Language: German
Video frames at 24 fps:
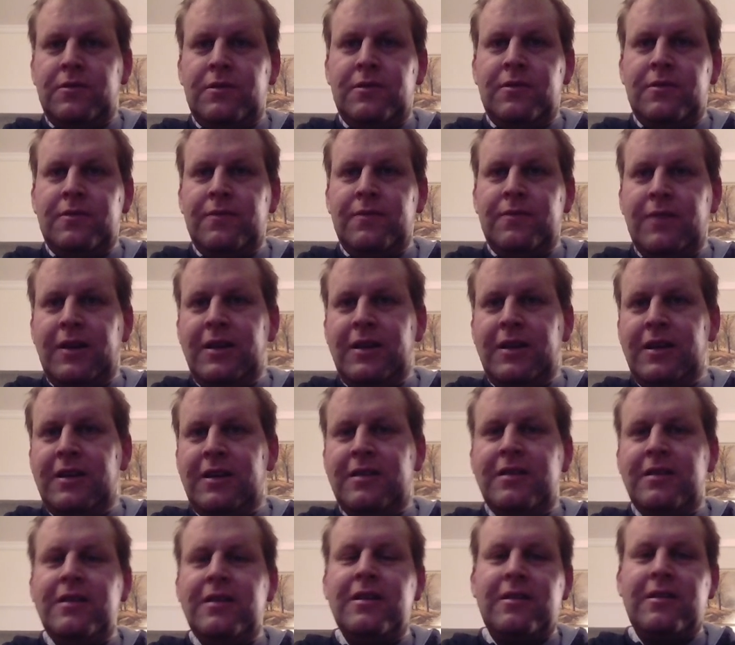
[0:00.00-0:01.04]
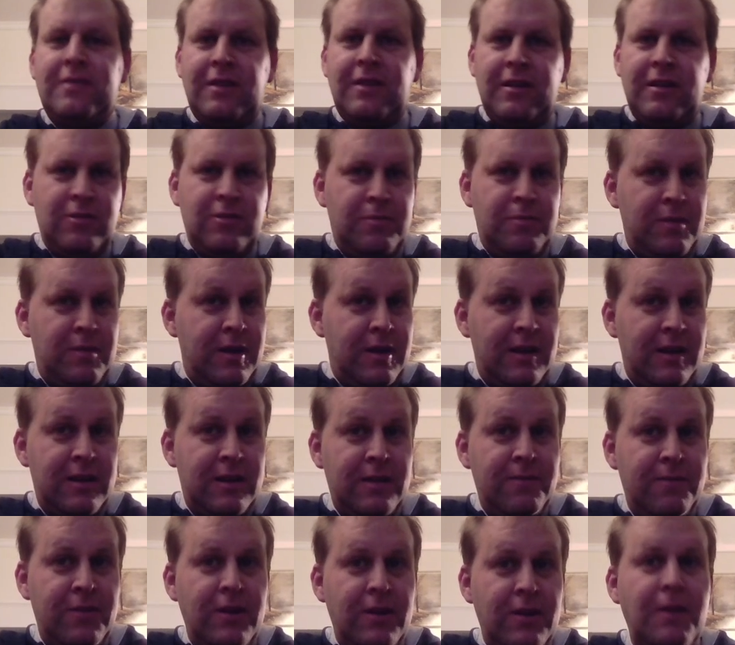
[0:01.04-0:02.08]
wenn ich die jetzt also
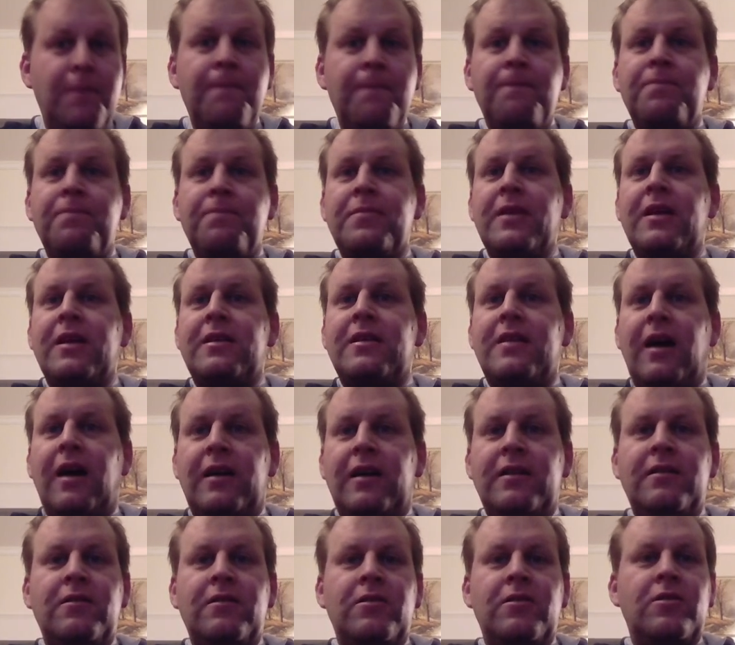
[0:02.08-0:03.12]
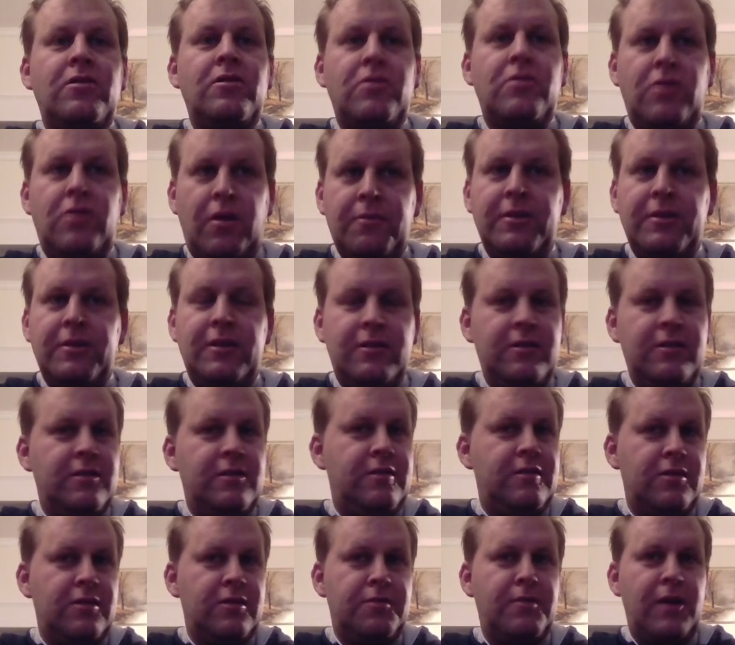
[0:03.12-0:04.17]
berechnen will, dann kann man das jetzt
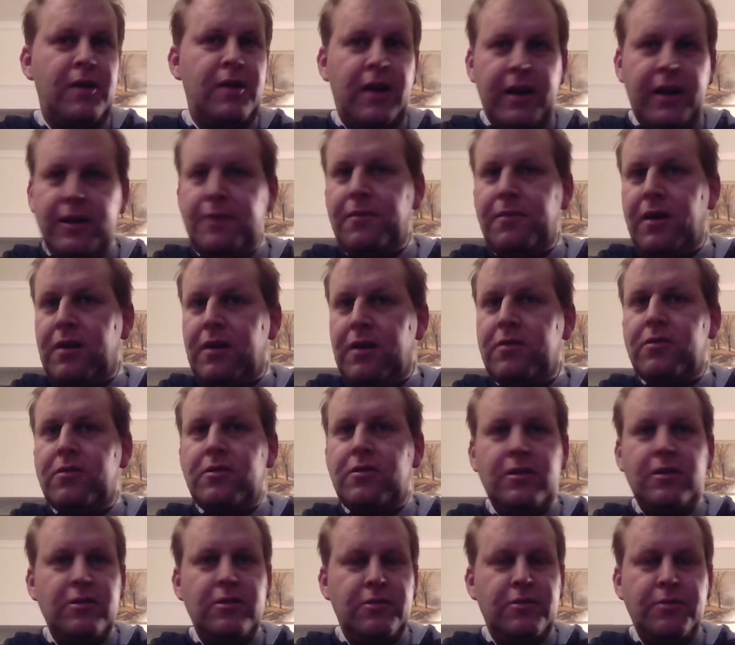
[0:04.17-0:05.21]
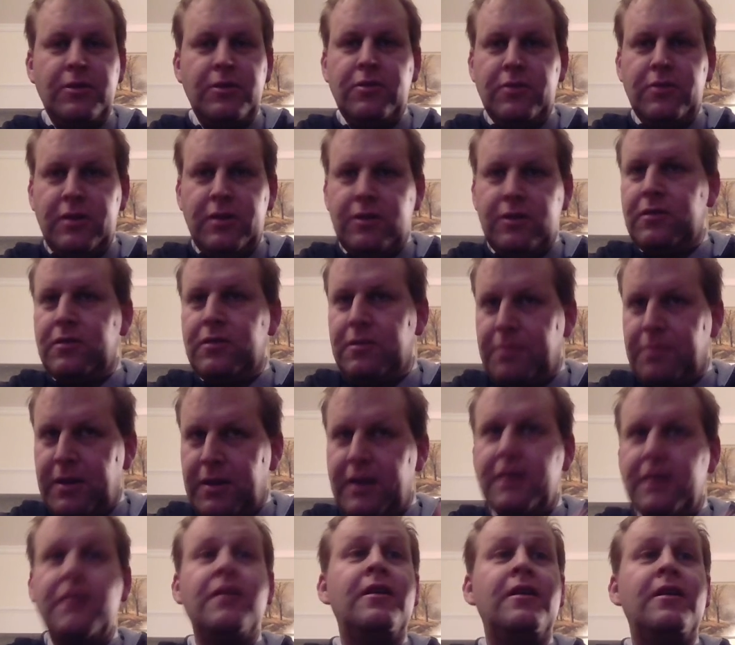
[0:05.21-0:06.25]
erstmal alleine machen und kann das Video hier
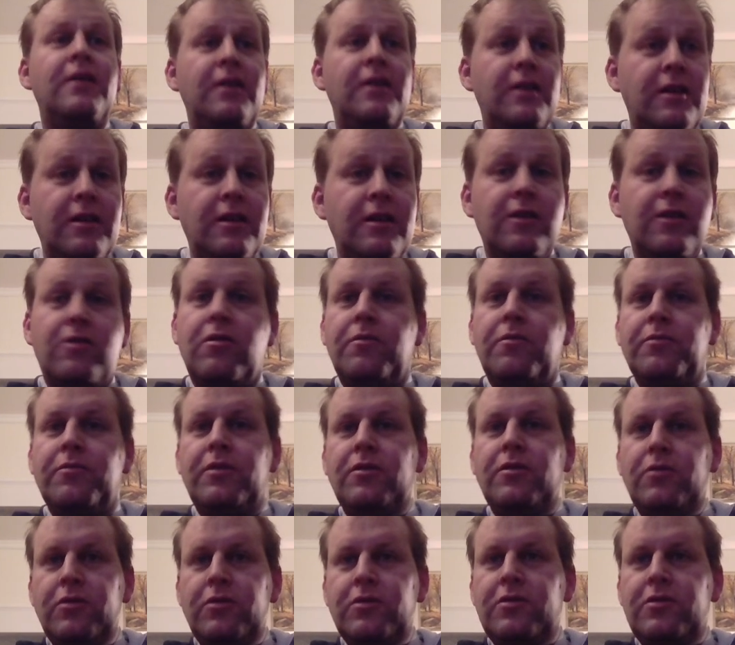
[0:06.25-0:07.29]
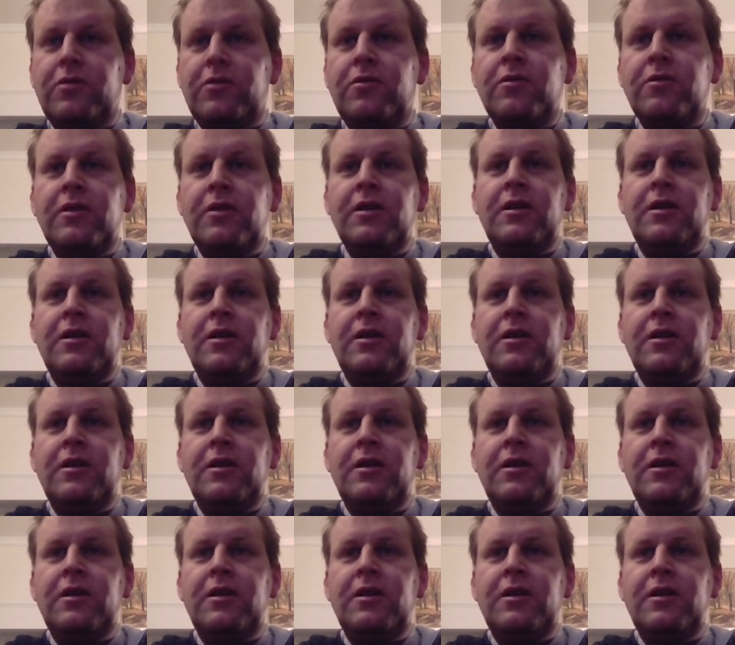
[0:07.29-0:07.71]
unterbrechen. Hier kommt die Lösung.